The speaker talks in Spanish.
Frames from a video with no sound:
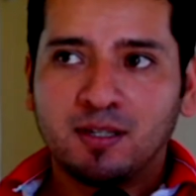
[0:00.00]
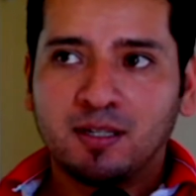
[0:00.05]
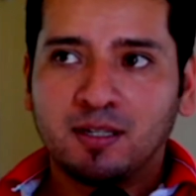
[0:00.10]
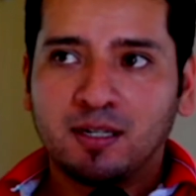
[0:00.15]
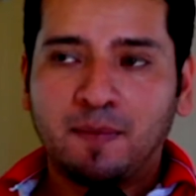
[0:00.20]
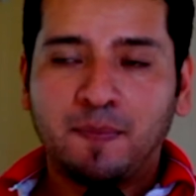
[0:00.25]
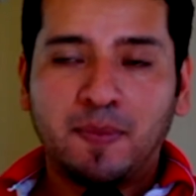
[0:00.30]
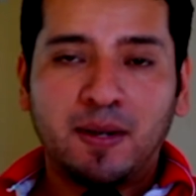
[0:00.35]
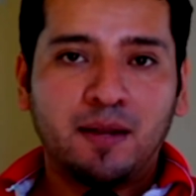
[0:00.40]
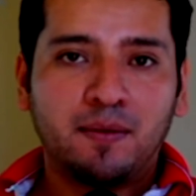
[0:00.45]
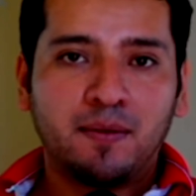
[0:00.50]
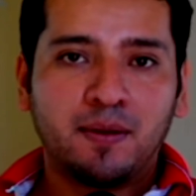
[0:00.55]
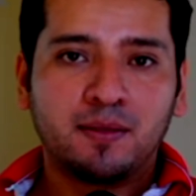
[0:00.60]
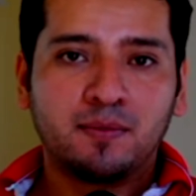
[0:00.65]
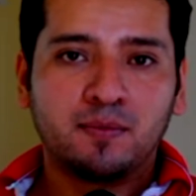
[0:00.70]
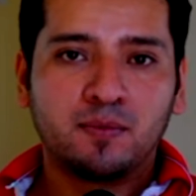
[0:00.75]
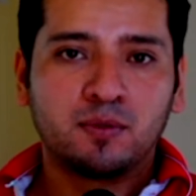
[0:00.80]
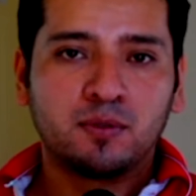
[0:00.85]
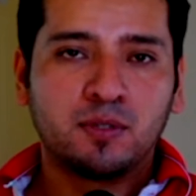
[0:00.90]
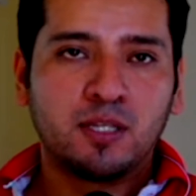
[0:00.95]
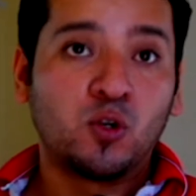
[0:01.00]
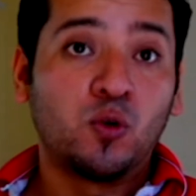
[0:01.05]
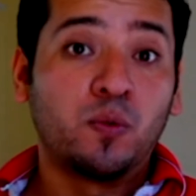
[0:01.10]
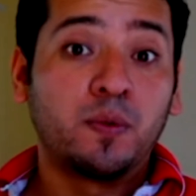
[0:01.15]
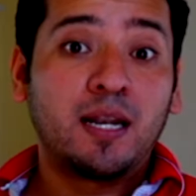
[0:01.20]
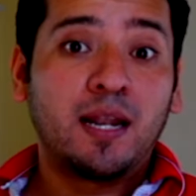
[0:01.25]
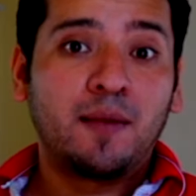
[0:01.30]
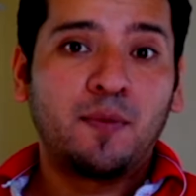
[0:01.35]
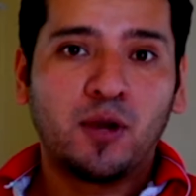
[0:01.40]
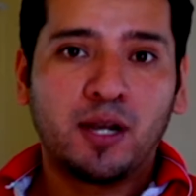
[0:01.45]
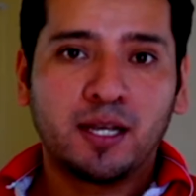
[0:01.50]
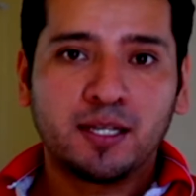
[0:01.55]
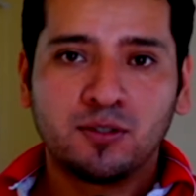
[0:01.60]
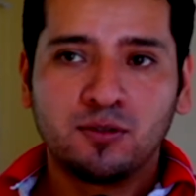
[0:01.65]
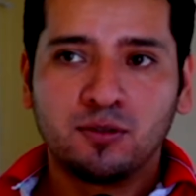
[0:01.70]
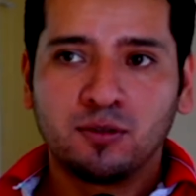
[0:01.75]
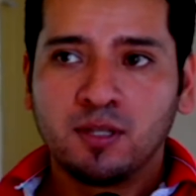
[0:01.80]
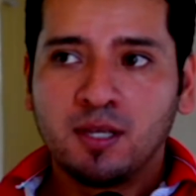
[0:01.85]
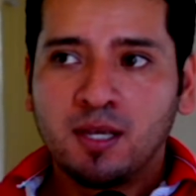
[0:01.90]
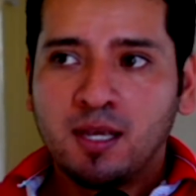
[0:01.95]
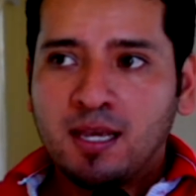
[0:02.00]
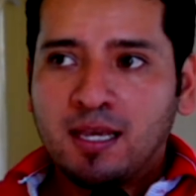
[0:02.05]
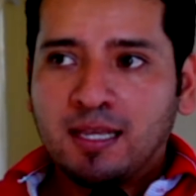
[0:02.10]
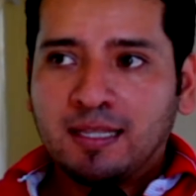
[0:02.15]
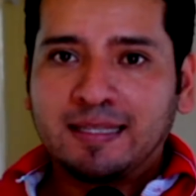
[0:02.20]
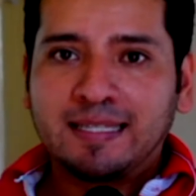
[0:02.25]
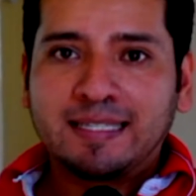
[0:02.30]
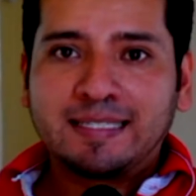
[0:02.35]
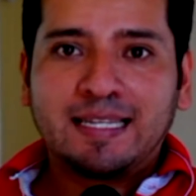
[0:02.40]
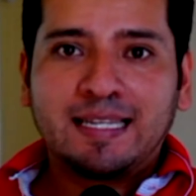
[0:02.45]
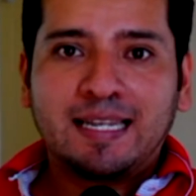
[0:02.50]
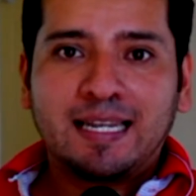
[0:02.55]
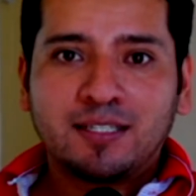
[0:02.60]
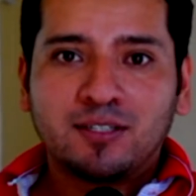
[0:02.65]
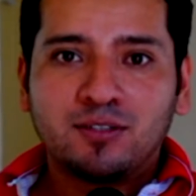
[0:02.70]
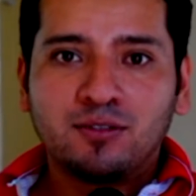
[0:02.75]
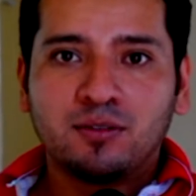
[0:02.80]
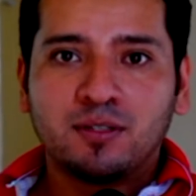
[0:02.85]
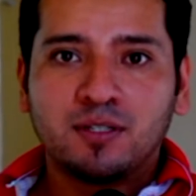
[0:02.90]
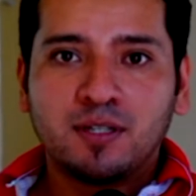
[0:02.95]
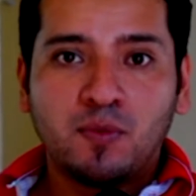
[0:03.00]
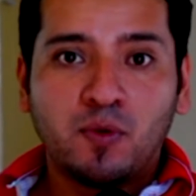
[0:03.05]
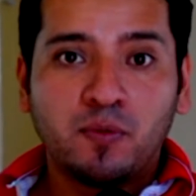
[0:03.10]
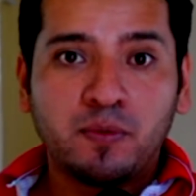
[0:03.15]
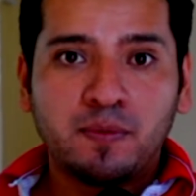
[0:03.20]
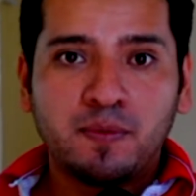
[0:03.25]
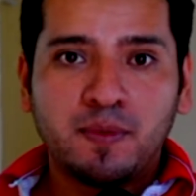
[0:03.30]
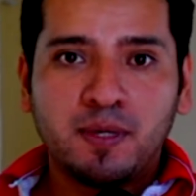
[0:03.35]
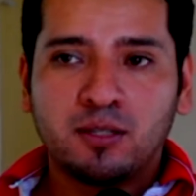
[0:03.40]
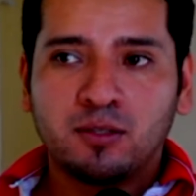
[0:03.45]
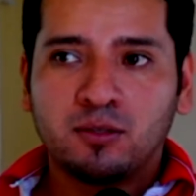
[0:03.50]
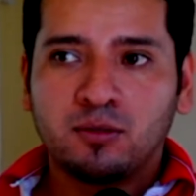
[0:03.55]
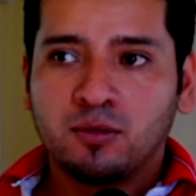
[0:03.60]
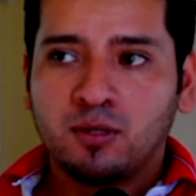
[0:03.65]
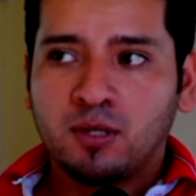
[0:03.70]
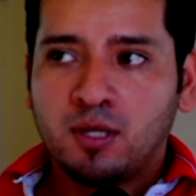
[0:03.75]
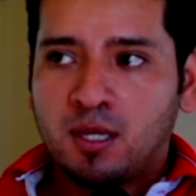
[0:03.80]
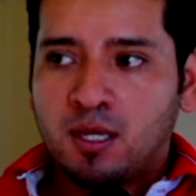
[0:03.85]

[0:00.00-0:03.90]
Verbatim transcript: la palabra, descubrir la vocación desde la acción, ese movimiento.